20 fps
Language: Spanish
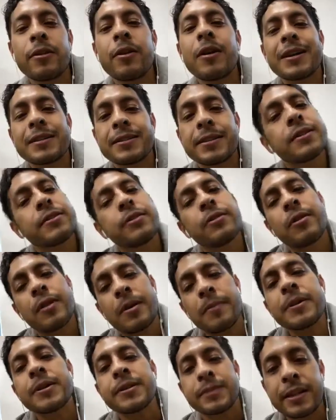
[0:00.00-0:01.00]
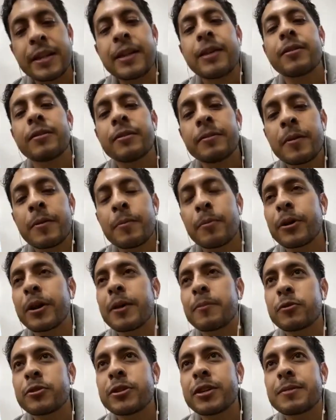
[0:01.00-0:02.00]
Haciéndolo a mi estilo, porque
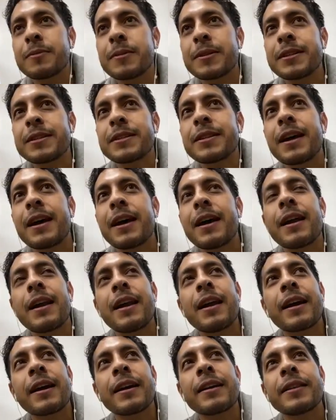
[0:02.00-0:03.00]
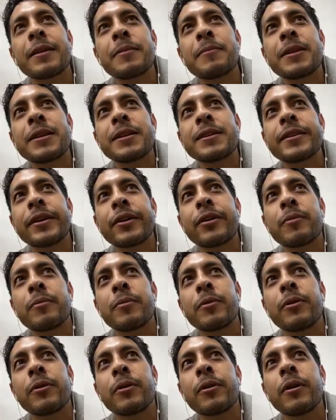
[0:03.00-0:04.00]
muchas veces la, gente me dice
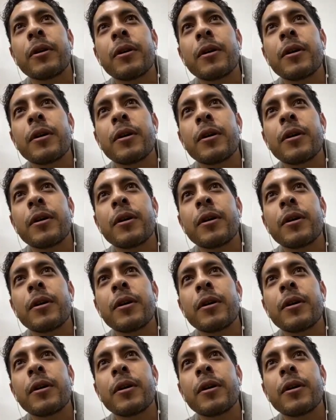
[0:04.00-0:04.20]
como,